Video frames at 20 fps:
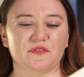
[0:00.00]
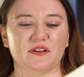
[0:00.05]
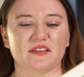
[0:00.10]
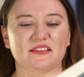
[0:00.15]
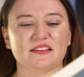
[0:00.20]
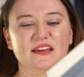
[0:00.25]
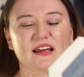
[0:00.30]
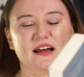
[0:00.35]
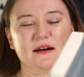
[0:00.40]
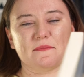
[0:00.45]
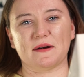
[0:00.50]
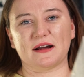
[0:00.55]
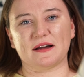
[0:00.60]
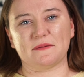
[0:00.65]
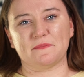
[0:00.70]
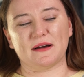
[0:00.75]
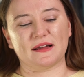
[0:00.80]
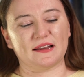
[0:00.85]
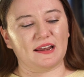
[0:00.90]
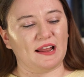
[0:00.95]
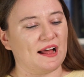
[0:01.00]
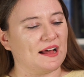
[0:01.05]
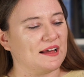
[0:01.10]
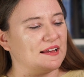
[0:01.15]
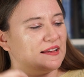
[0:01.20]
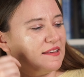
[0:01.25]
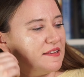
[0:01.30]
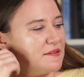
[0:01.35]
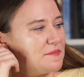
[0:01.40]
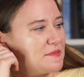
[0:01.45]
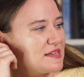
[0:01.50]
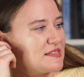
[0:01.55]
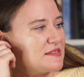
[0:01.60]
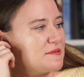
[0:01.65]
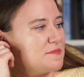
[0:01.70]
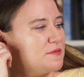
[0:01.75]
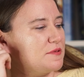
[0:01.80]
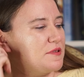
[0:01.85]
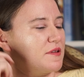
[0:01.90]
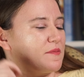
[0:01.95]
Friedricha Bachmana i tym
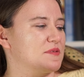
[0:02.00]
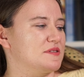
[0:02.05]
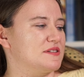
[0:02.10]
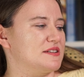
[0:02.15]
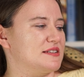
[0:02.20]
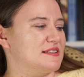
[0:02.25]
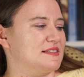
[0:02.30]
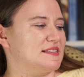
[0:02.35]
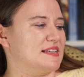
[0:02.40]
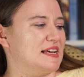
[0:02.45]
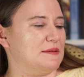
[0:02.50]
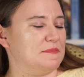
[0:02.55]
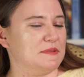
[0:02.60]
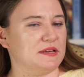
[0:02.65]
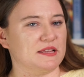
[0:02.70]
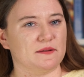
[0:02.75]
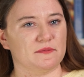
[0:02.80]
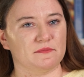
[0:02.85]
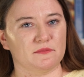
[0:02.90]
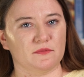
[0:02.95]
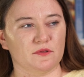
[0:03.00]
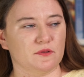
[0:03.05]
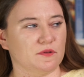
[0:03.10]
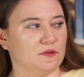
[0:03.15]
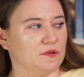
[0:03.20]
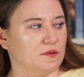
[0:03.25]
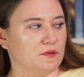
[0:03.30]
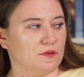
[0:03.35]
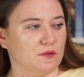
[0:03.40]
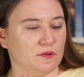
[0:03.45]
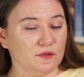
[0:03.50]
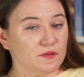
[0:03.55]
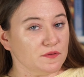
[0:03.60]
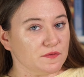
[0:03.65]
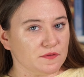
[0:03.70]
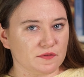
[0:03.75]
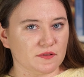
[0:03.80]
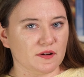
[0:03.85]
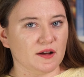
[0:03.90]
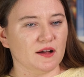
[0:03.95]
razem był to mężczyzna imieniem
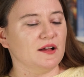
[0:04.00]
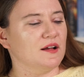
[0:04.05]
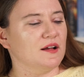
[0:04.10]
Uff.